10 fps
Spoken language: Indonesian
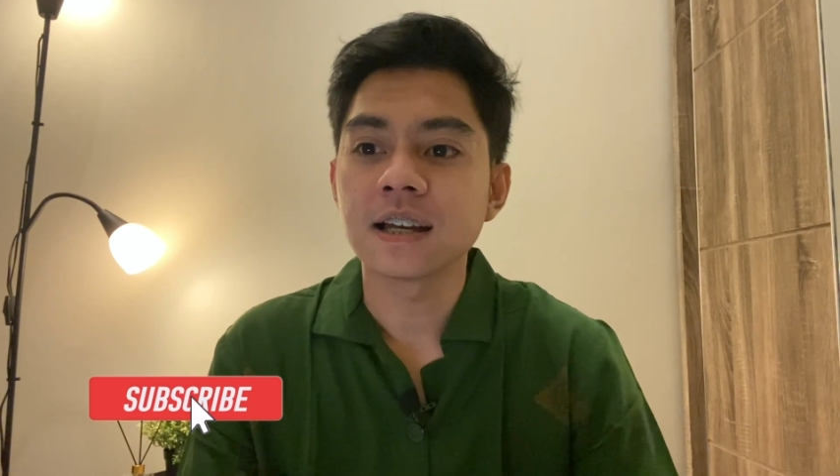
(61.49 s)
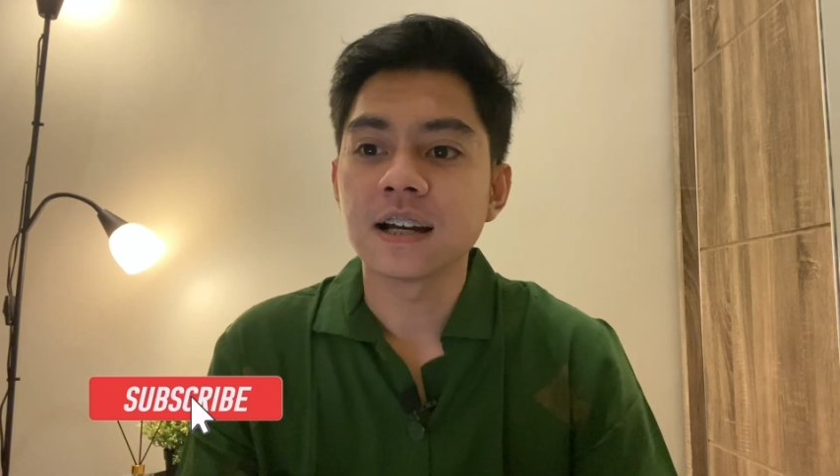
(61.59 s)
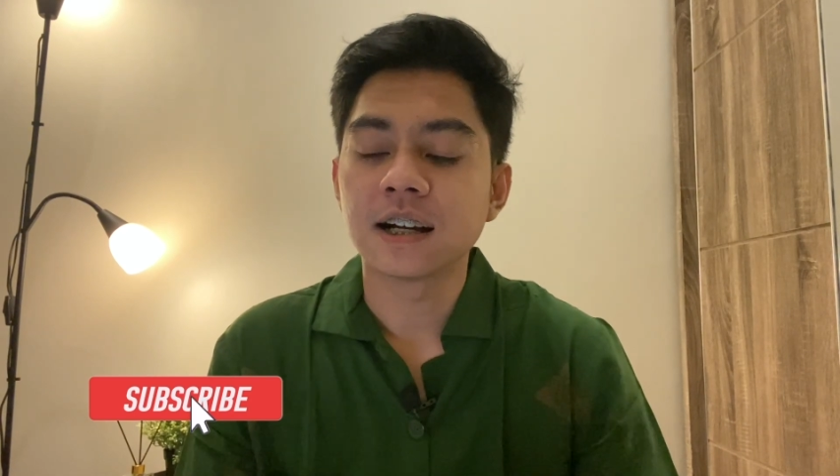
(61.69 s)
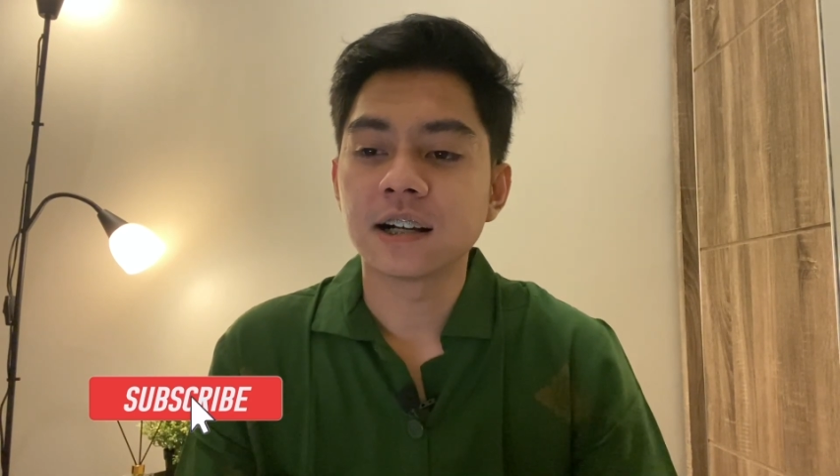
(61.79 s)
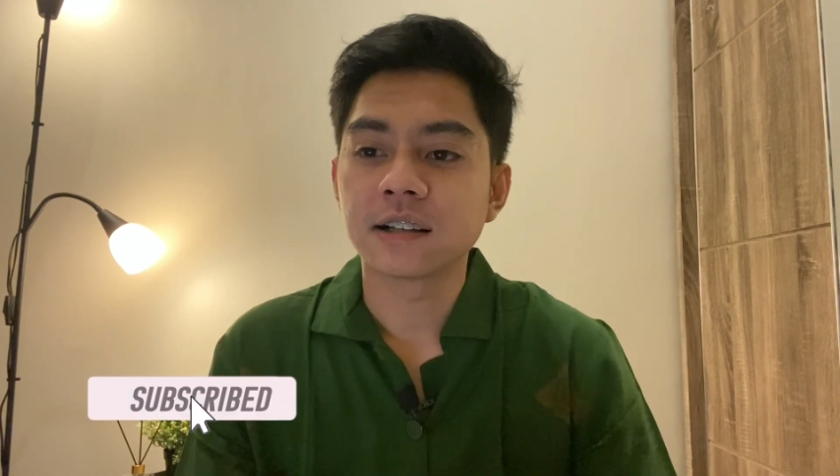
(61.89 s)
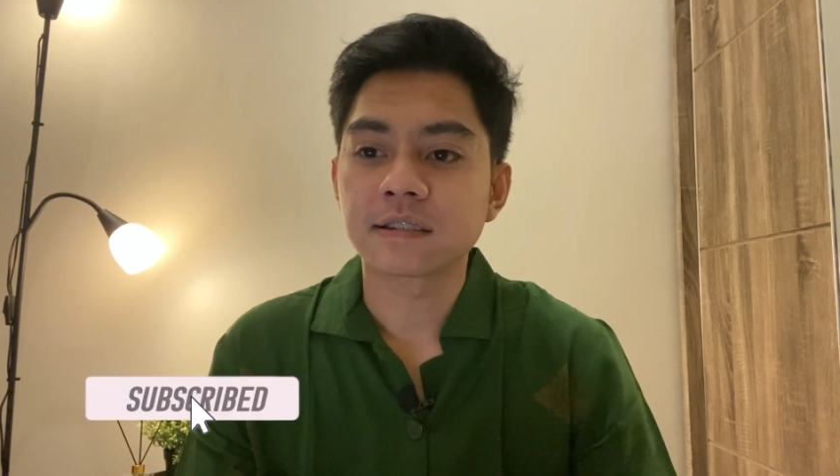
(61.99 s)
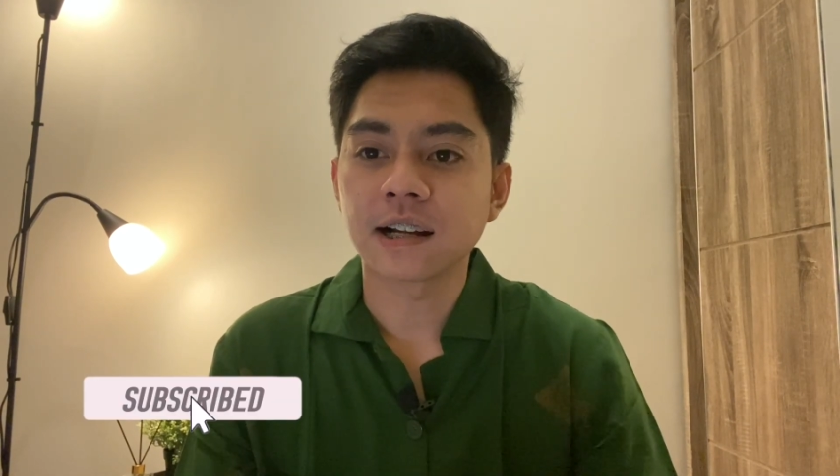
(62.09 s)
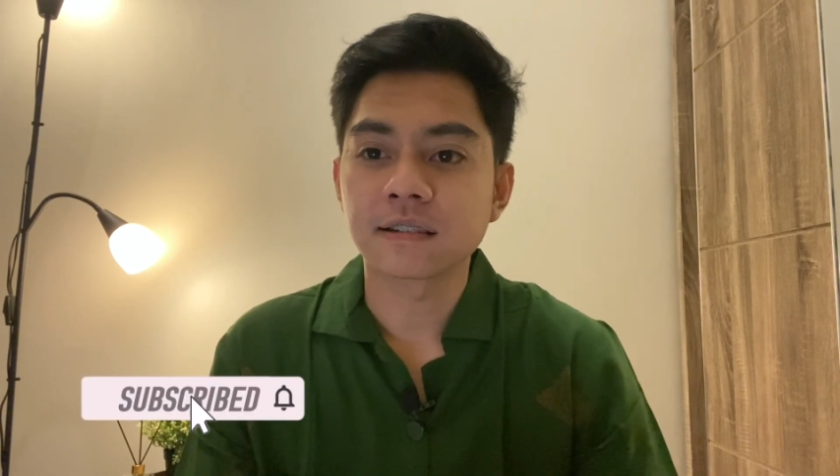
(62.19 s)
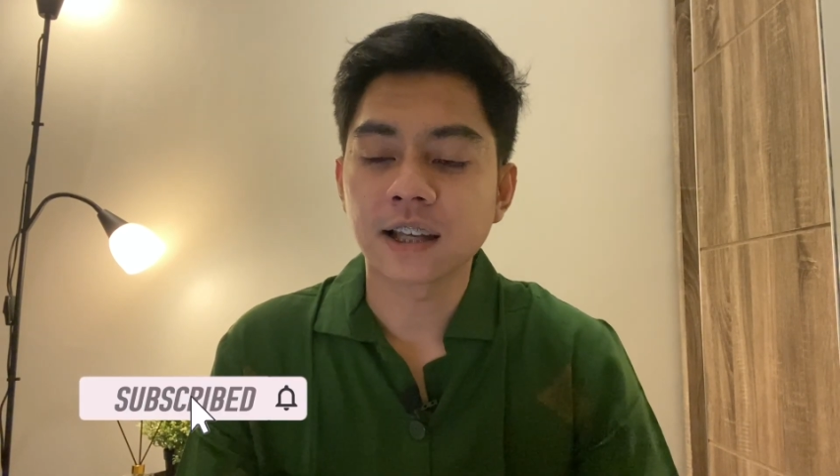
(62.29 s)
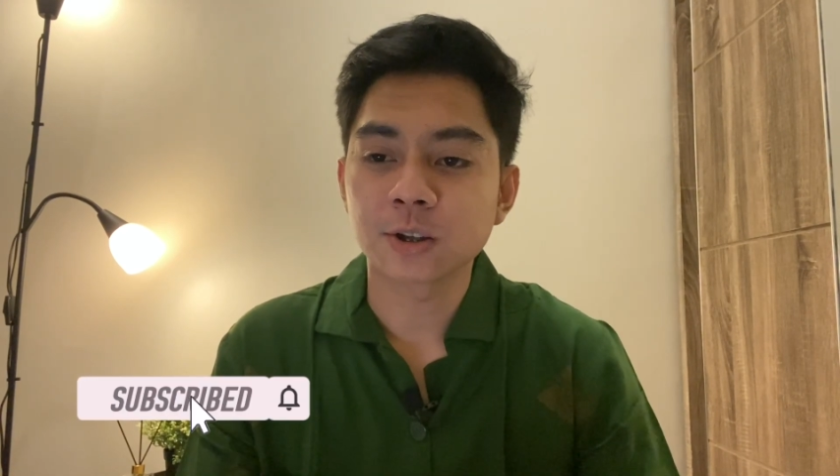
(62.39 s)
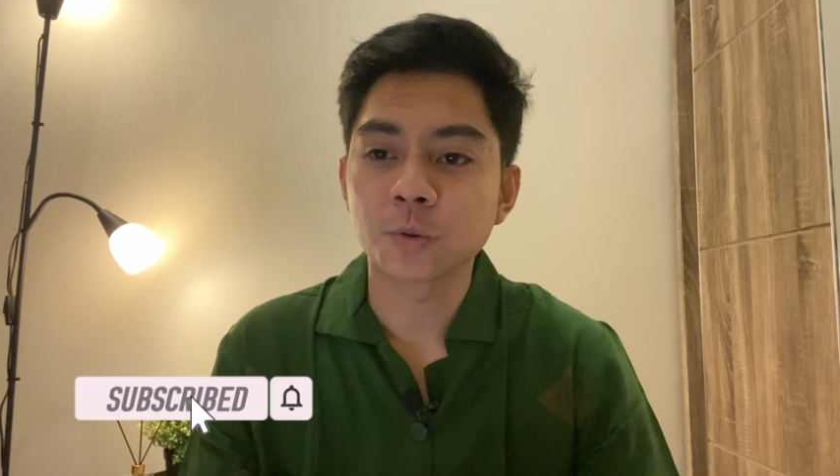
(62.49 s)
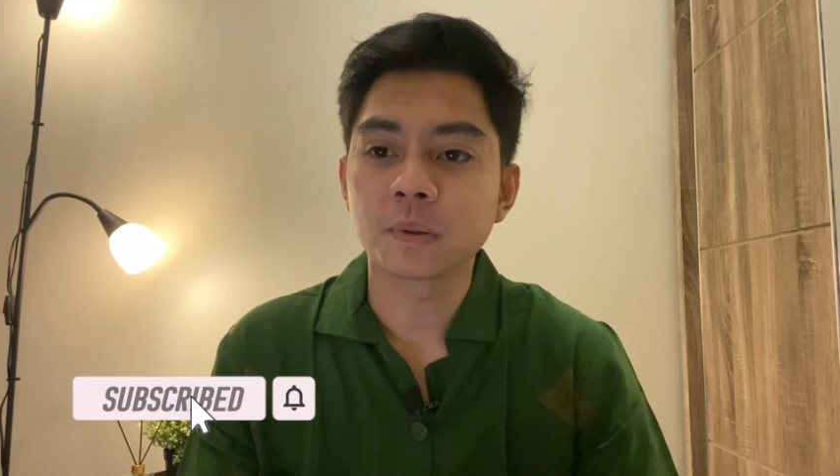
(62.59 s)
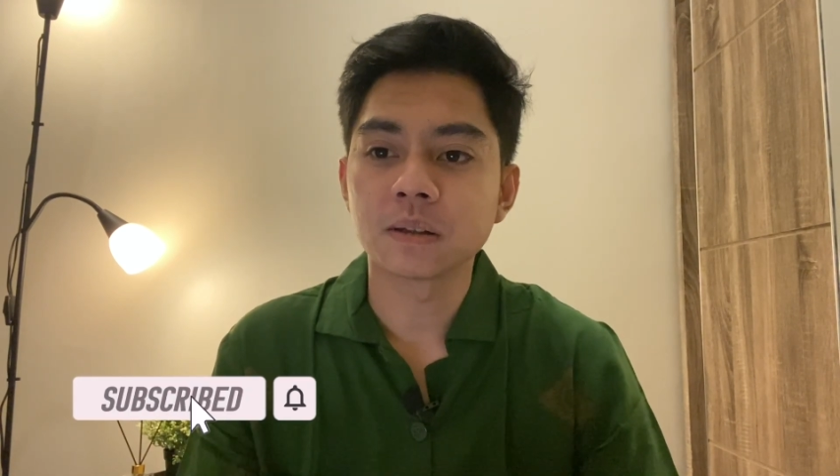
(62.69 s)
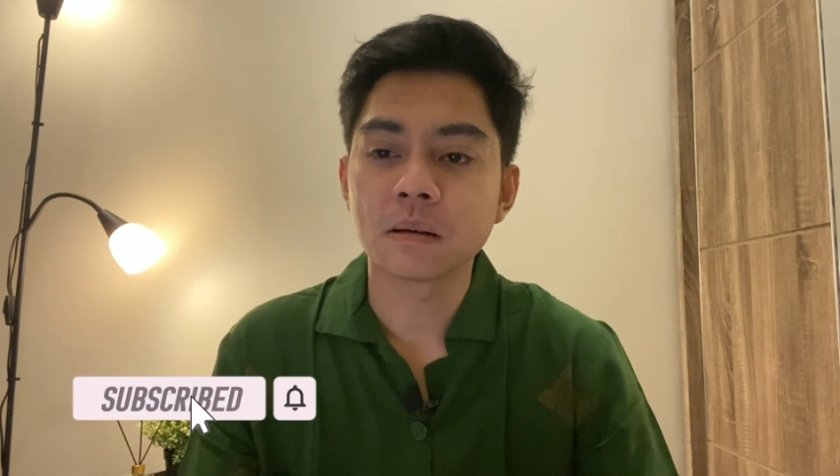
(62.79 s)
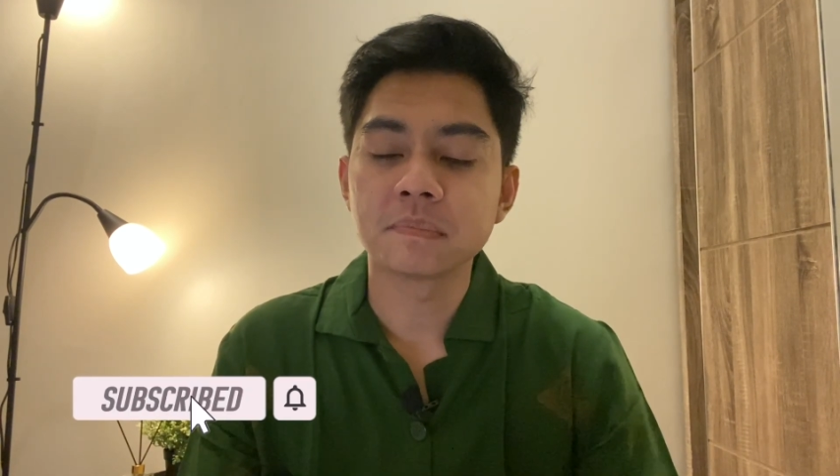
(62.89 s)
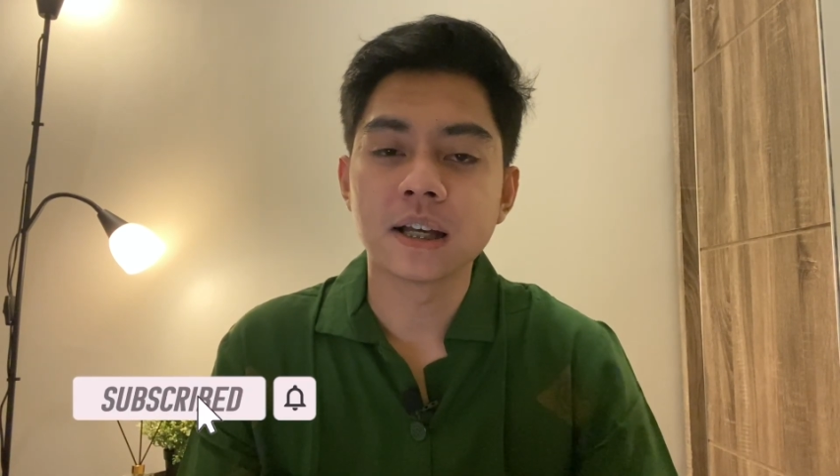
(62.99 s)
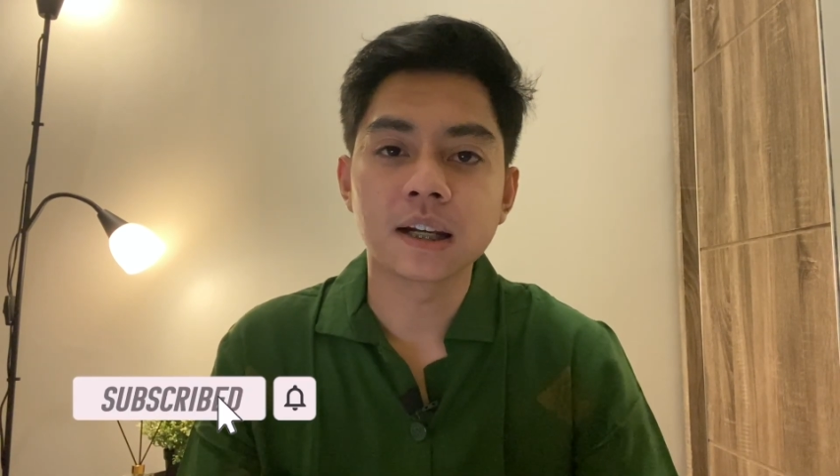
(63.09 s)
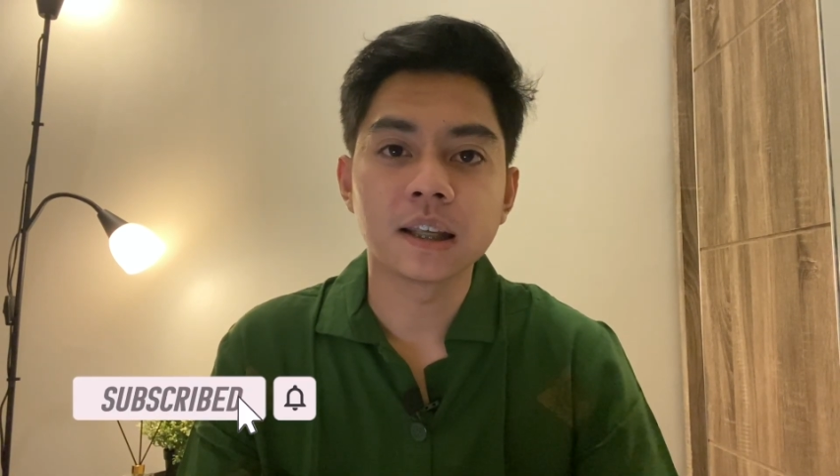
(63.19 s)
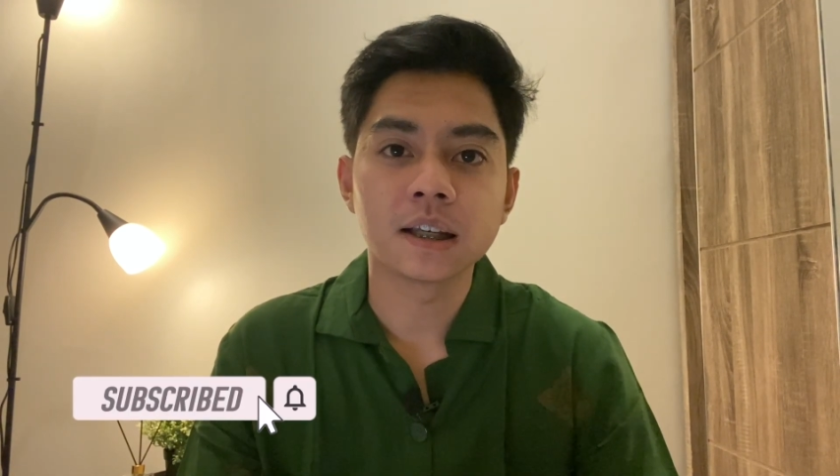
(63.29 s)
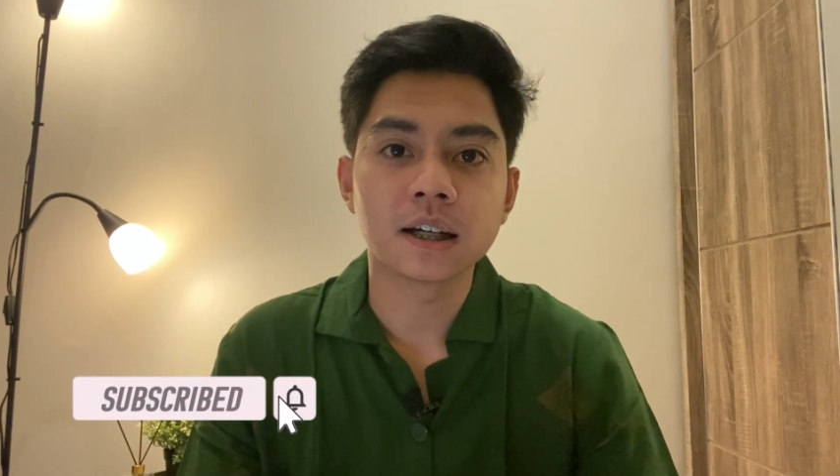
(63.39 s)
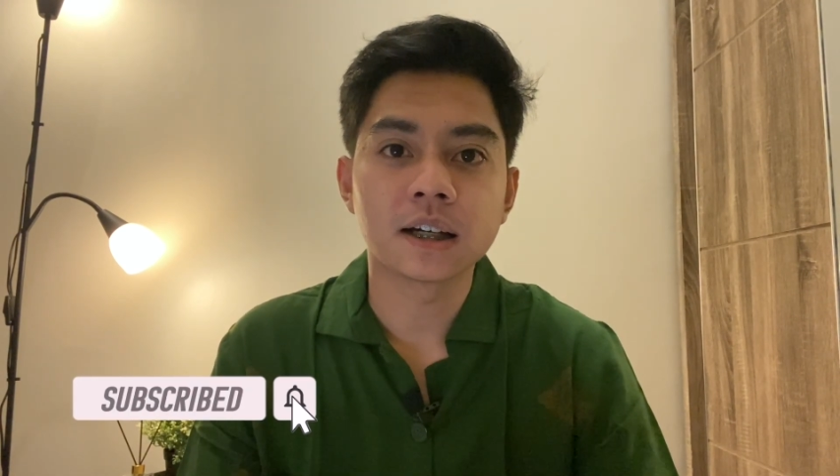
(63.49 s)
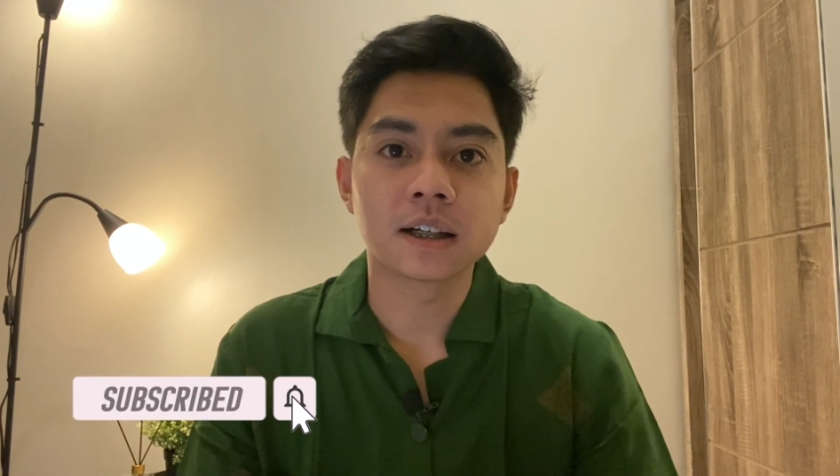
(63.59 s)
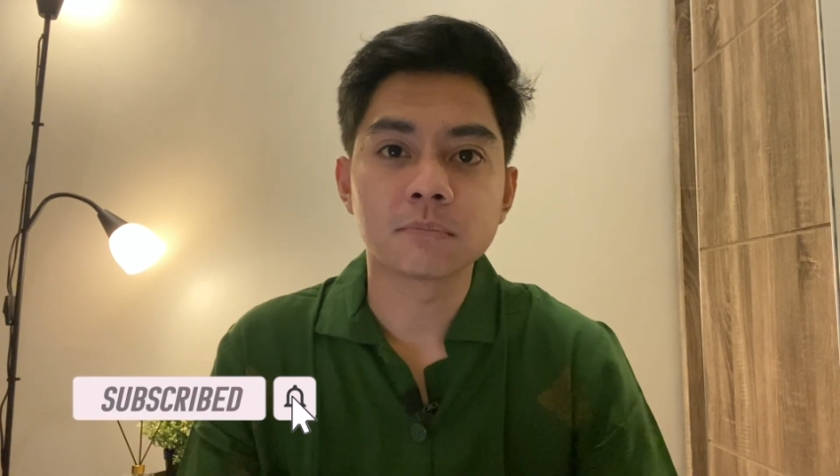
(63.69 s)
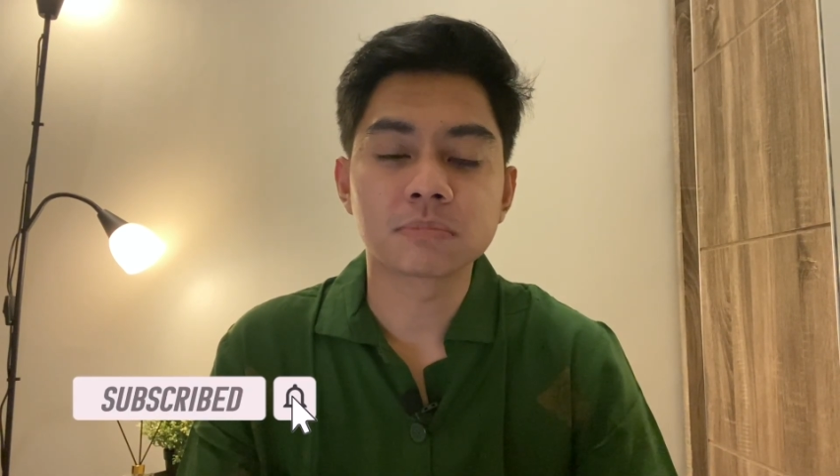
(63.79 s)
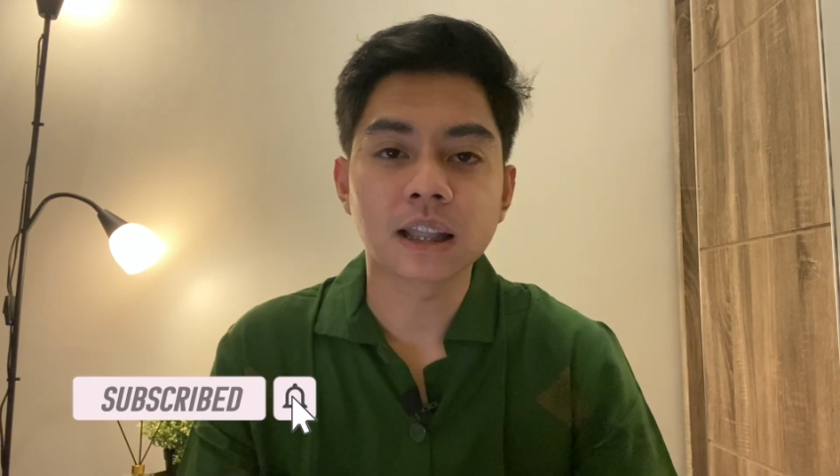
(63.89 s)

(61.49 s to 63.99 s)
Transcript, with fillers: uh, salah satu penyebab dari eh,